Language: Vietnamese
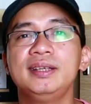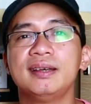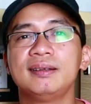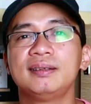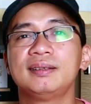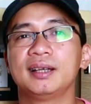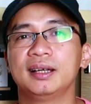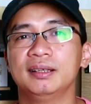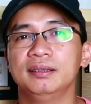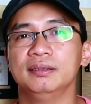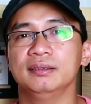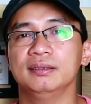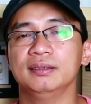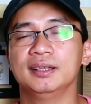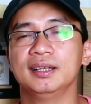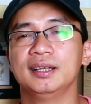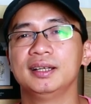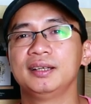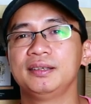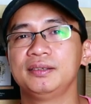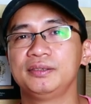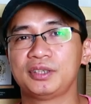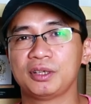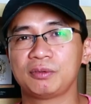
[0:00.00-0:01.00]
thiên thần
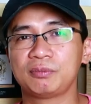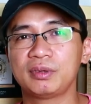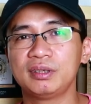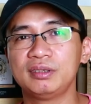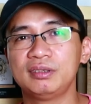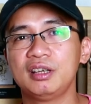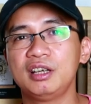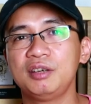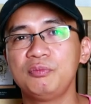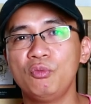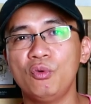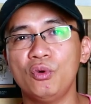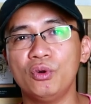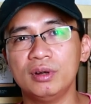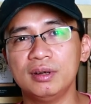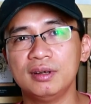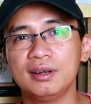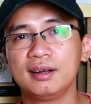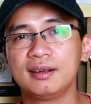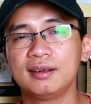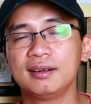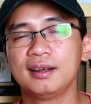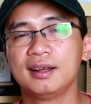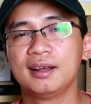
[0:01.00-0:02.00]
trong thế giới mùi
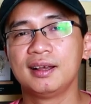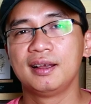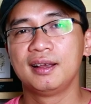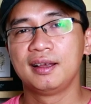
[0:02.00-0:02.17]
hương.